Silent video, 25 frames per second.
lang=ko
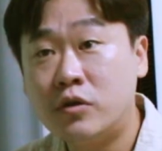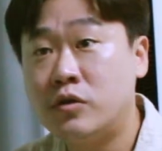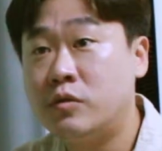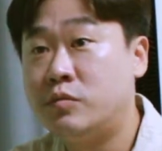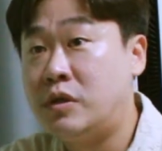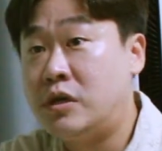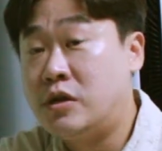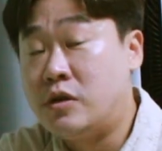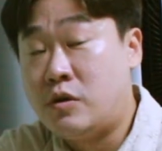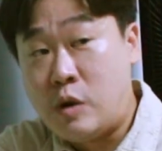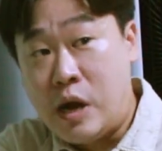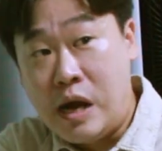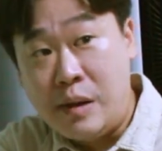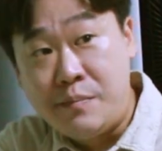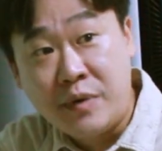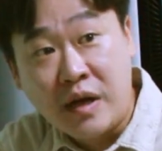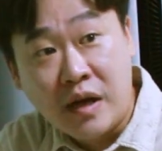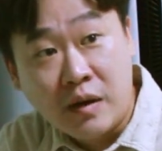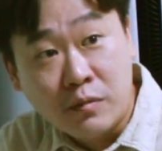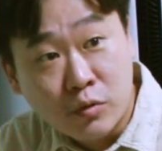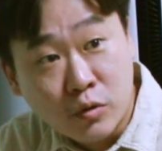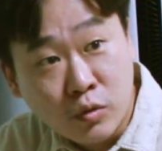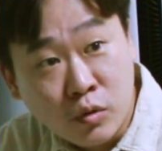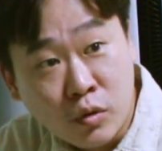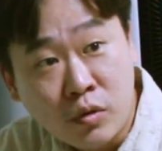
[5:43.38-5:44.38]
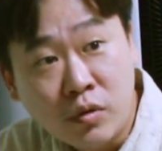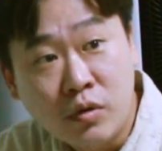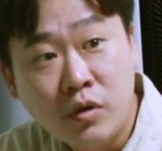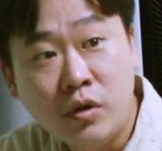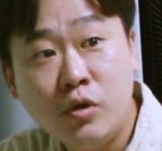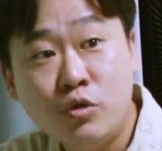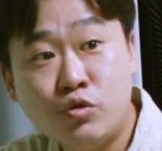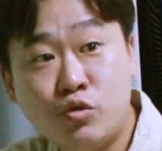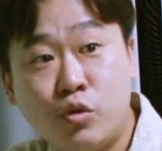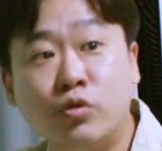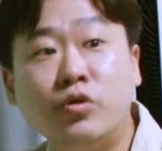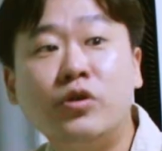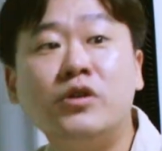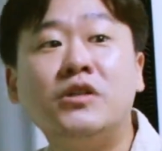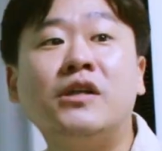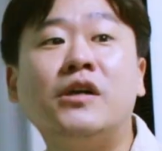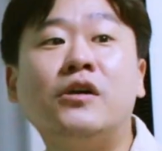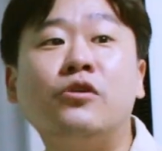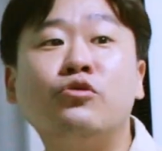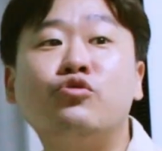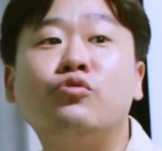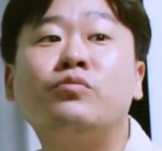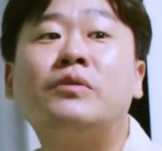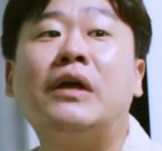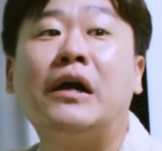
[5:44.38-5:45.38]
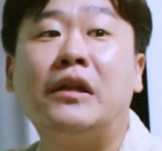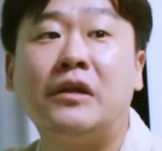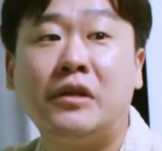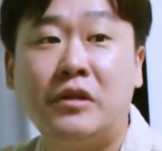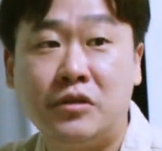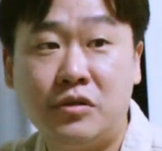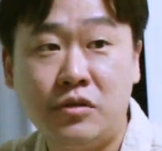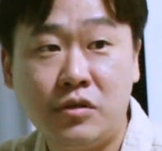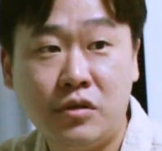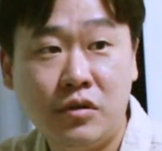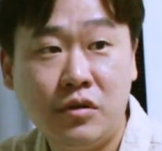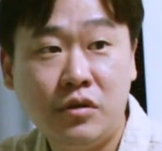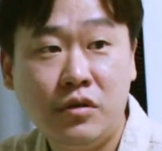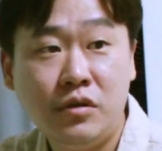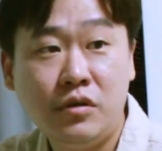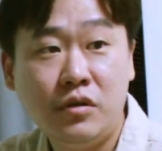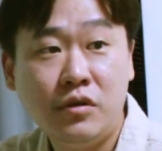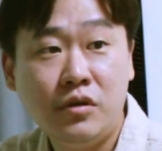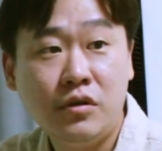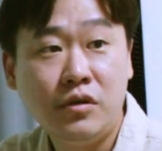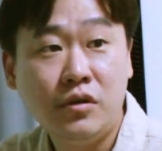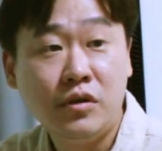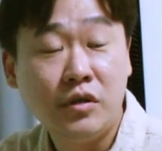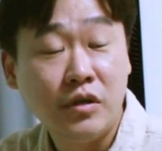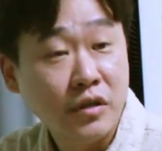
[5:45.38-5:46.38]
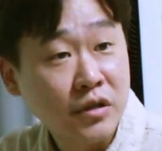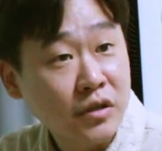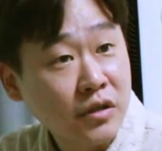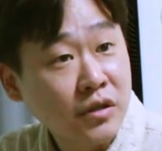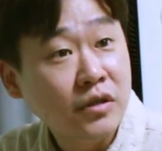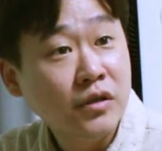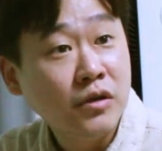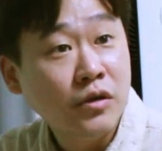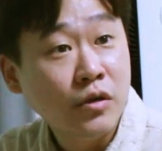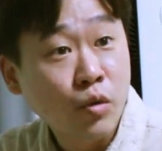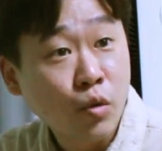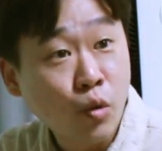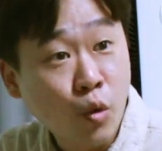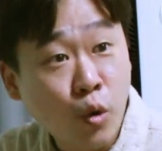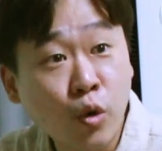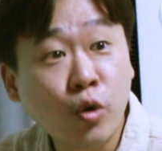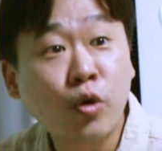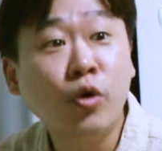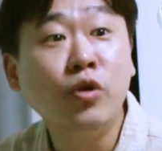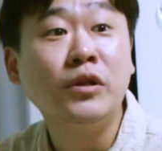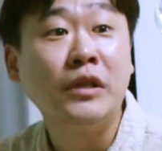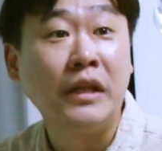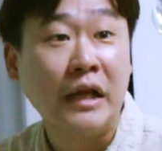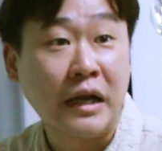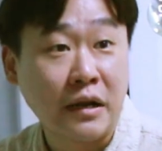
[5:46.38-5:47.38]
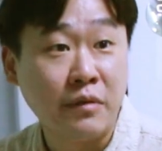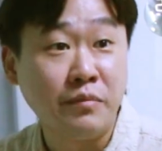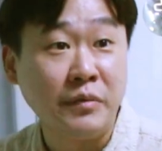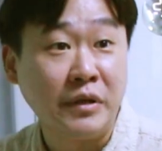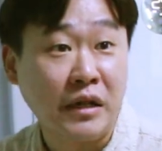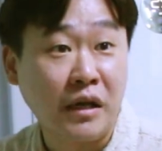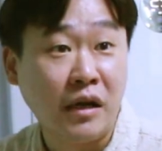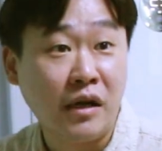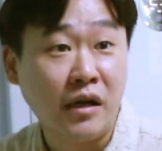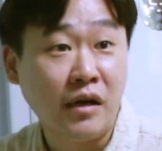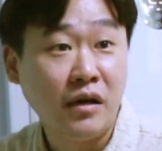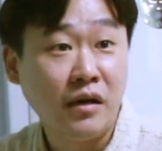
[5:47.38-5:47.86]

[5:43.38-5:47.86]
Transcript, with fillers: 그럼 당연히 감각도 조선이랑은 좀 다르겠죠. 그런 나라입니다.